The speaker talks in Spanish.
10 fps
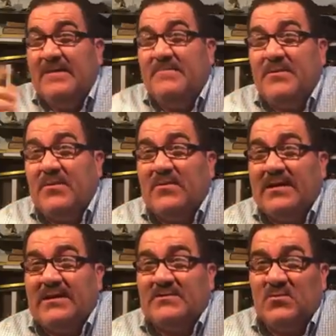Pero ahora
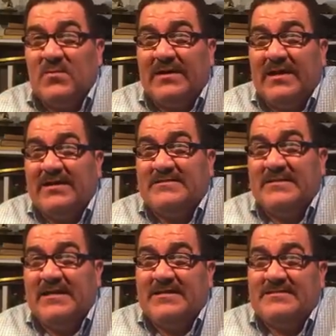Nazón Joaquín
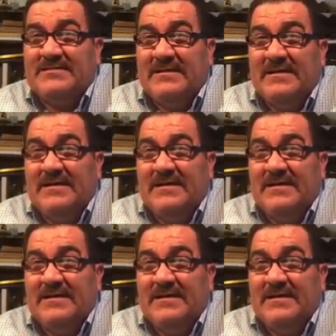García es